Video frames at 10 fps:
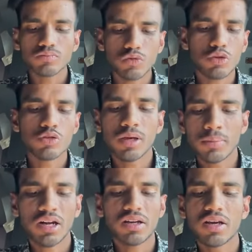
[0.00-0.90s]
तो जो भाई
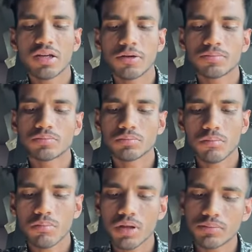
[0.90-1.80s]
पराठे हैं ना
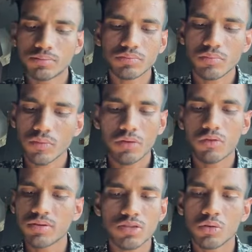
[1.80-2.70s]

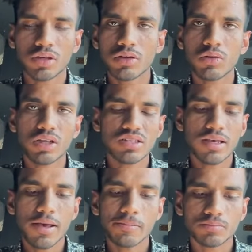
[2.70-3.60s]
वो बस ओके ओके
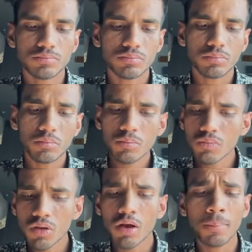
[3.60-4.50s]
से हैं
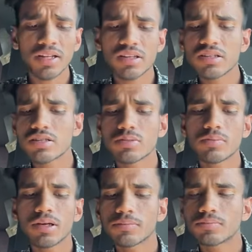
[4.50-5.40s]
और पनीर की
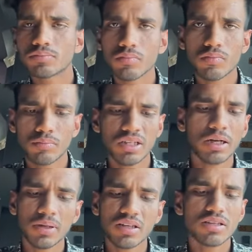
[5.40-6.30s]
सब्ज़ी में
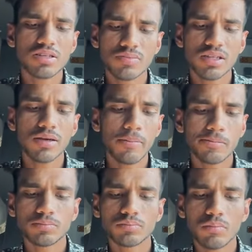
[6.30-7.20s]
मटर पनीर की सब्ज़ी है
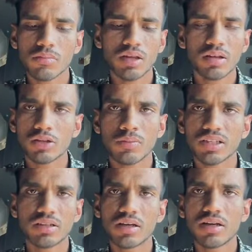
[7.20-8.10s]
ना तो
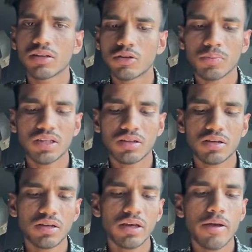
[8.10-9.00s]
मटर दिख रहा है ना तो पनीर
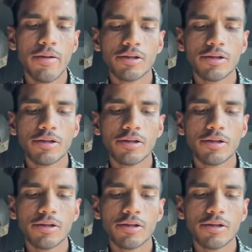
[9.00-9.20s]
दिख रही है